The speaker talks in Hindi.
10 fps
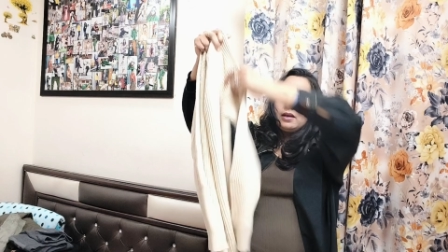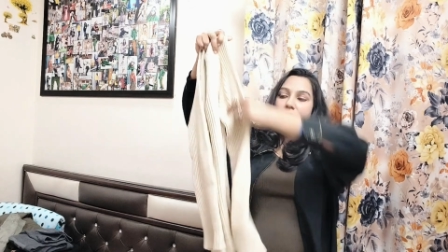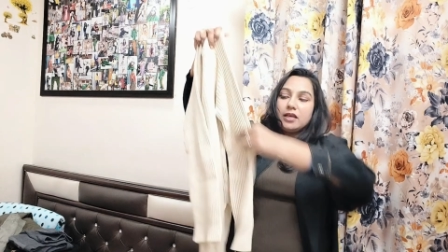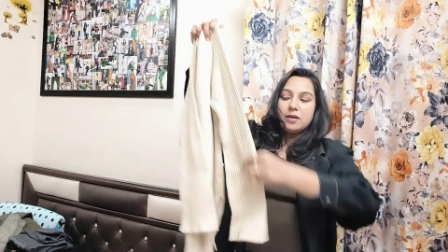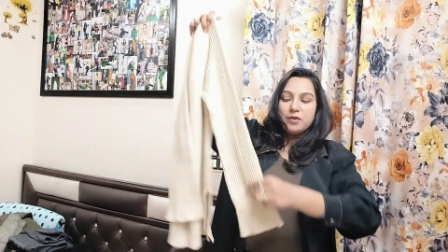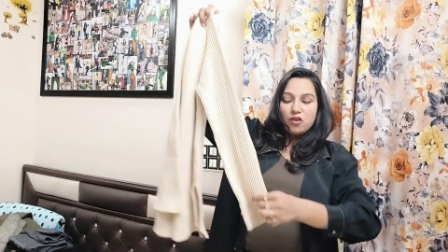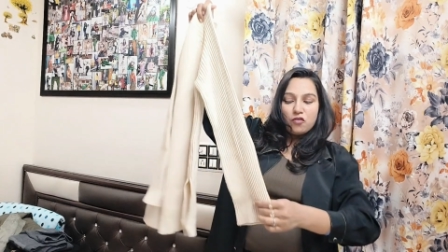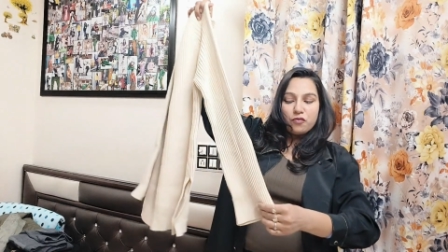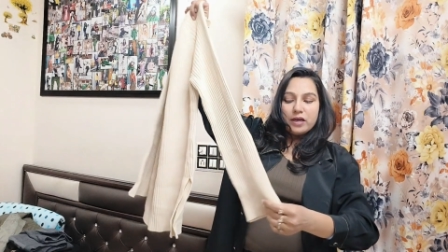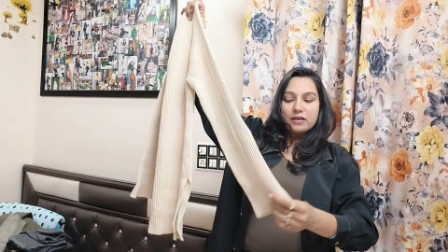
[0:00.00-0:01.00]
ये भी
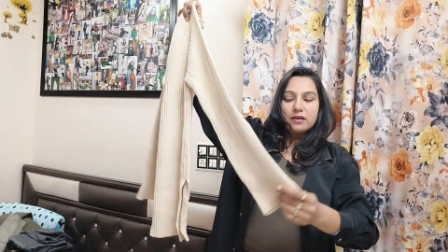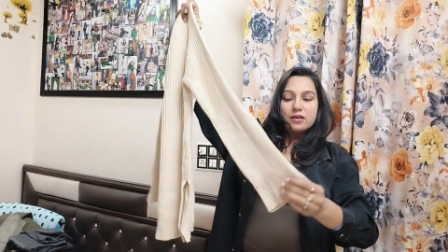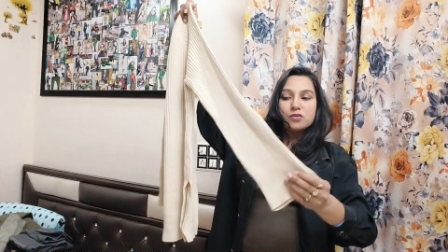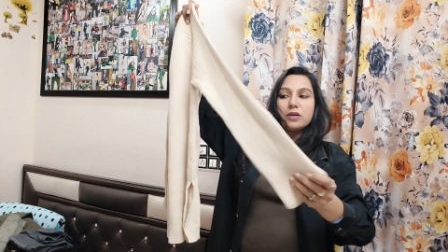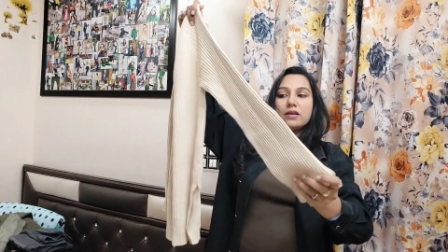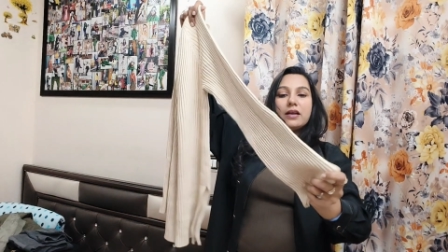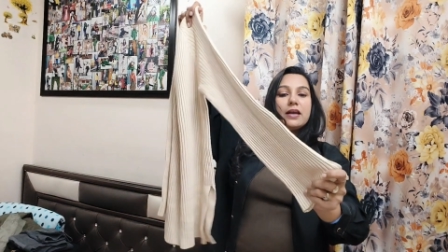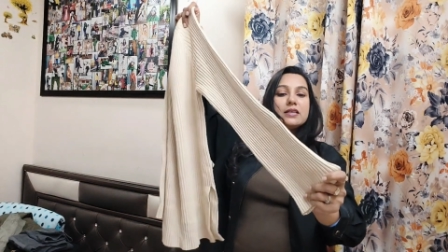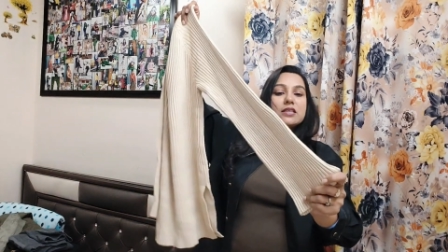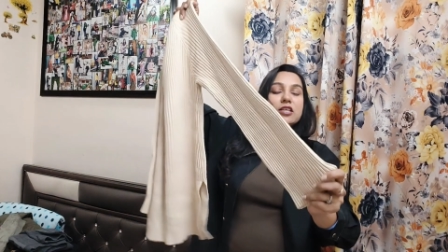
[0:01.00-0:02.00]
ऑफ वाइट कलर का स्वेटर है
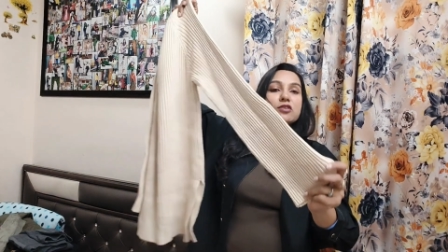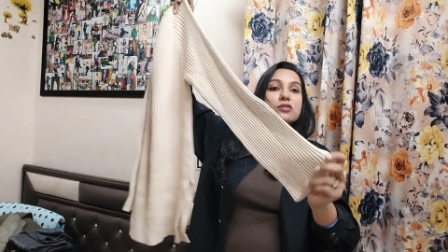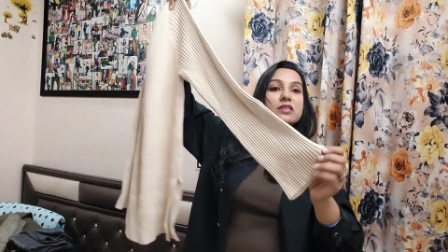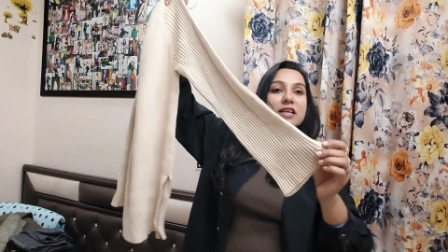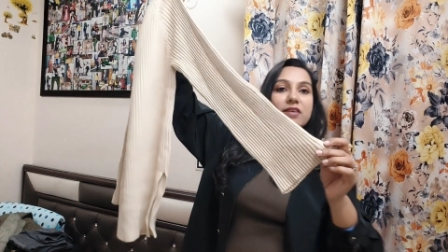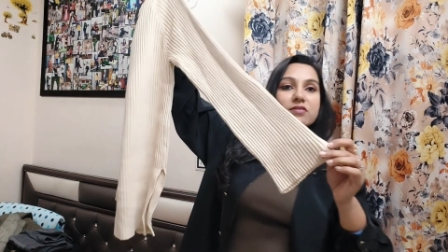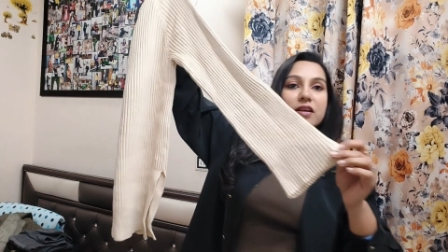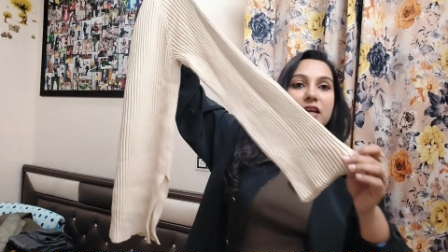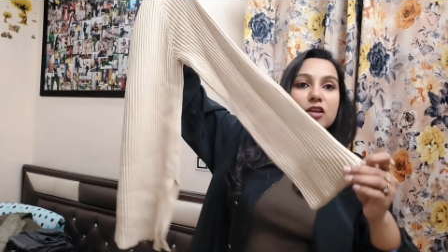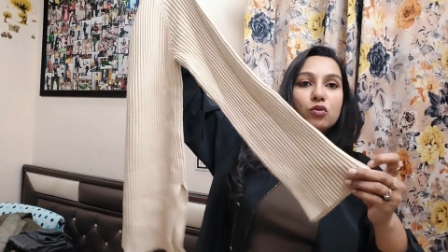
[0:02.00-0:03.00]
इसकी जो स्लीव्स हैं
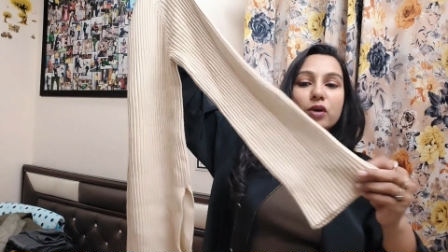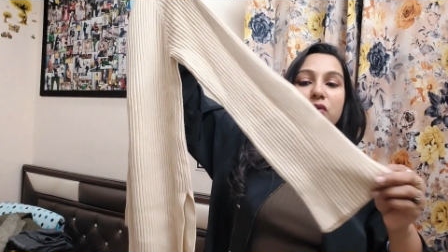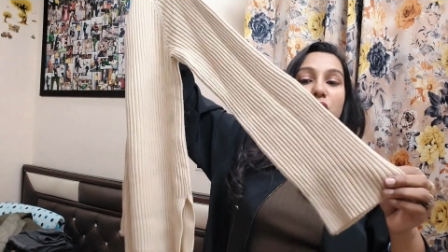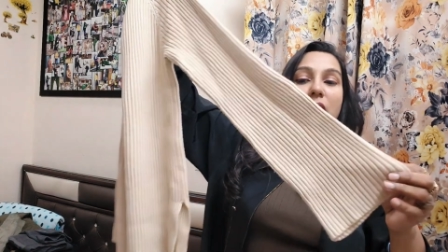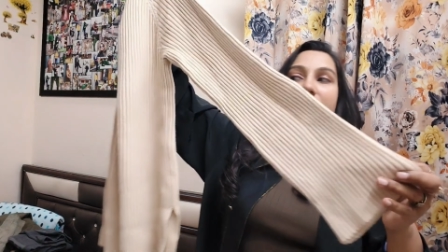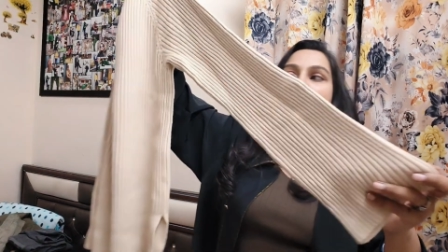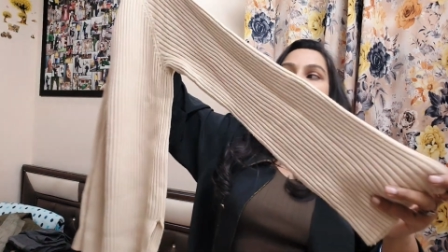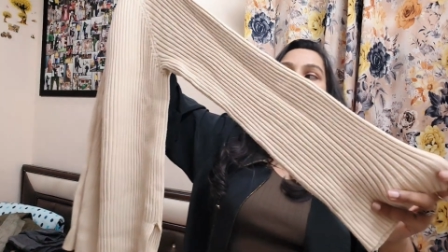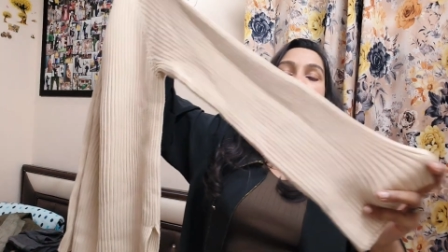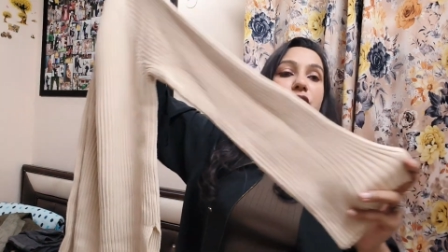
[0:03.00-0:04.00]
ये थोड़ी वाइड
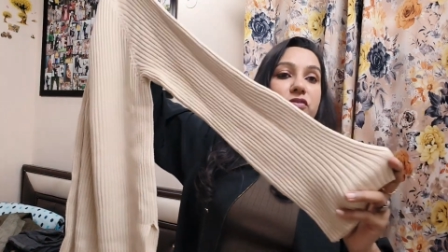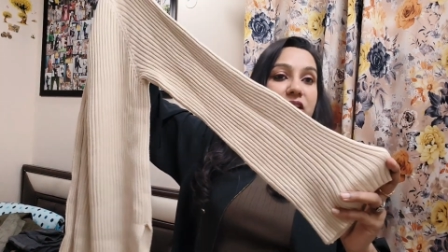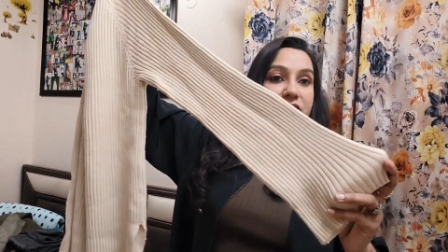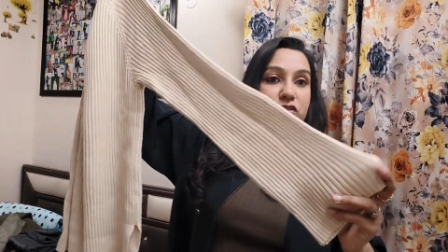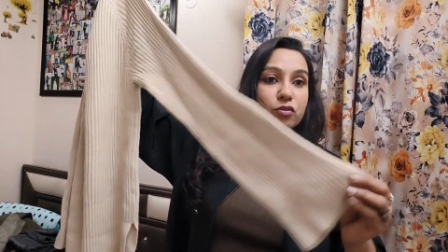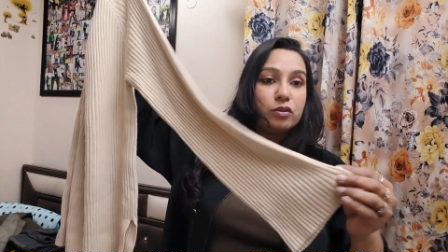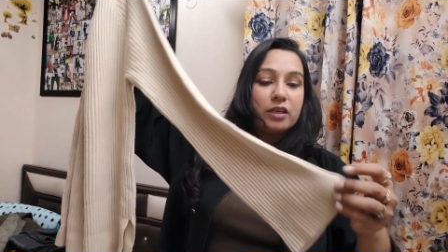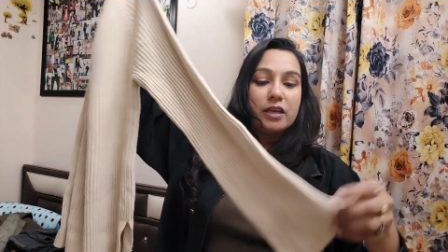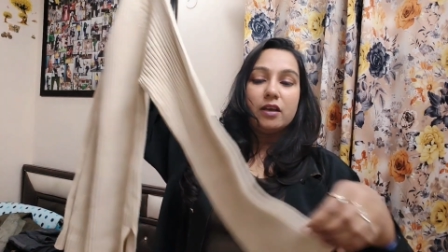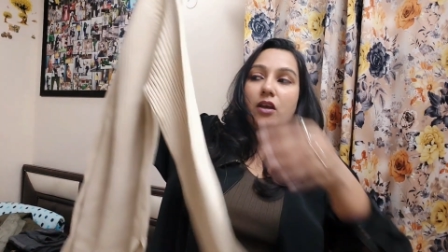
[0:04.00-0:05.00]
काइंड ऑफ स्लीव्स जो होती
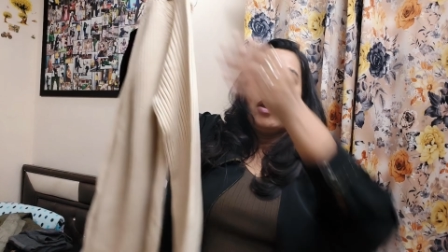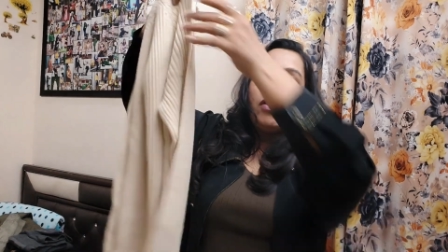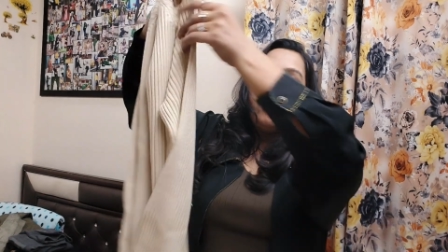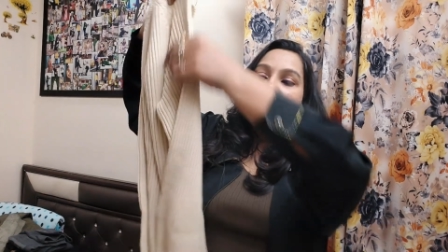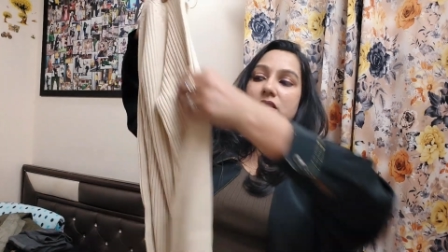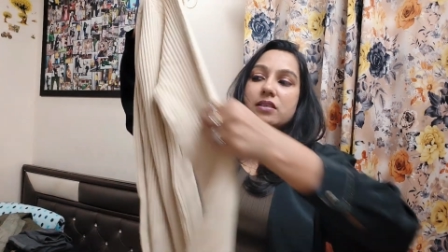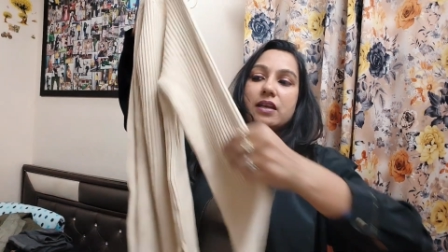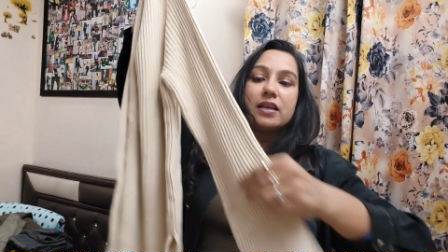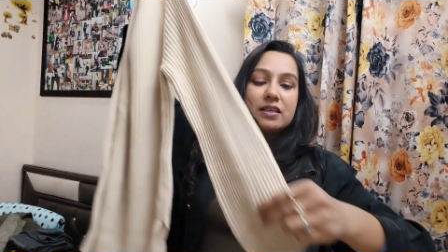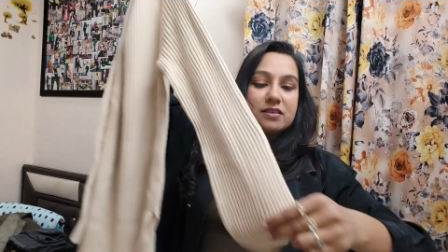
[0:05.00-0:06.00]
हैं इस
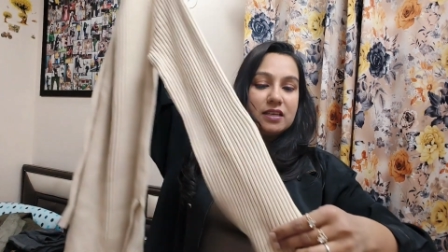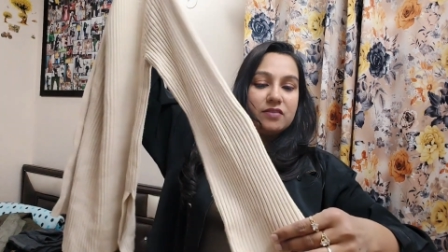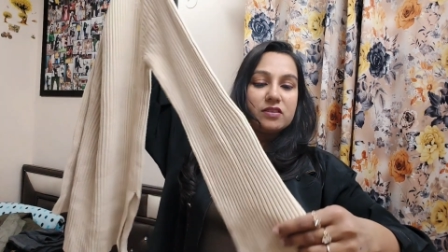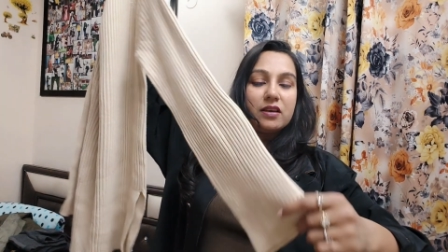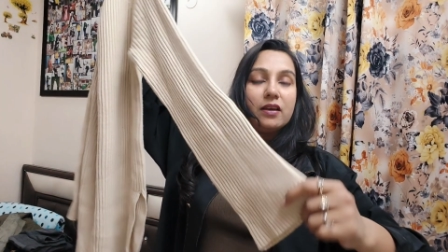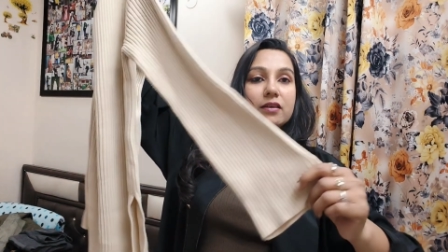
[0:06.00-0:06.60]
तरह की स्लीव्स है